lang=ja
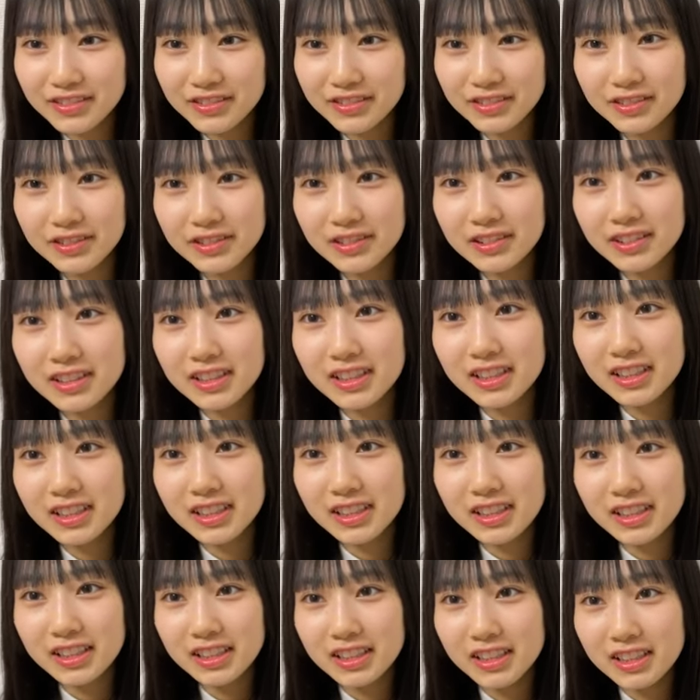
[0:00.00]
もいい
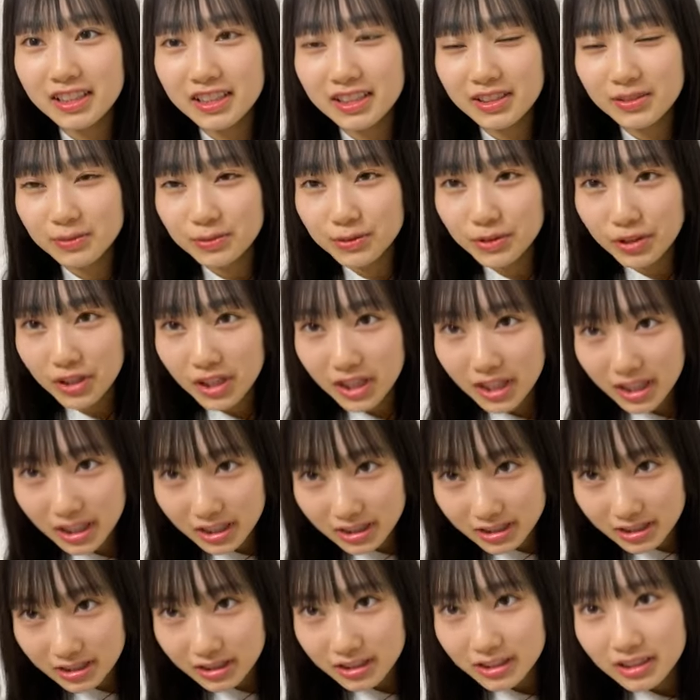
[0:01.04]
とにか
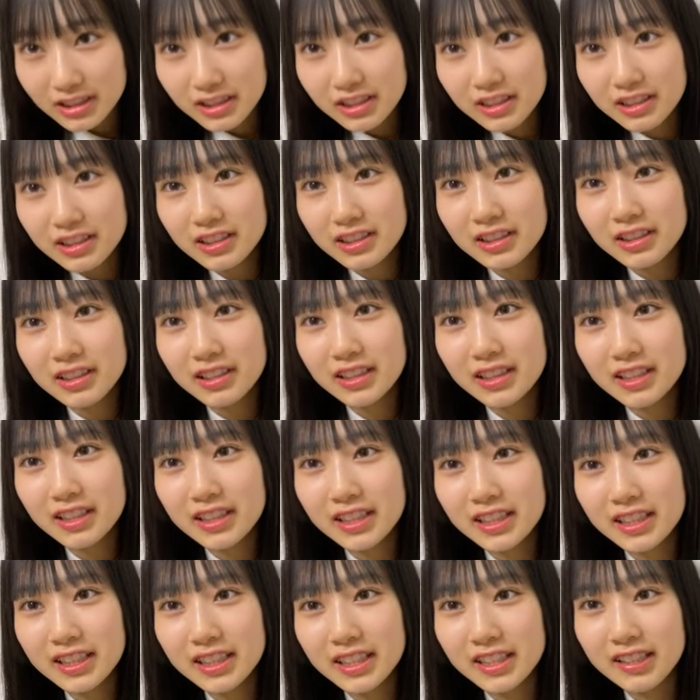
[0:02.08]
く
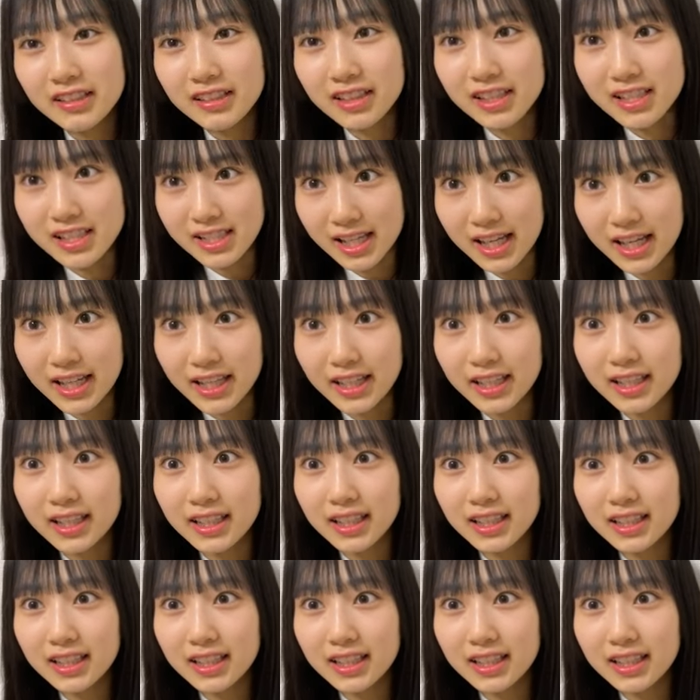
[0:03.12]
来てください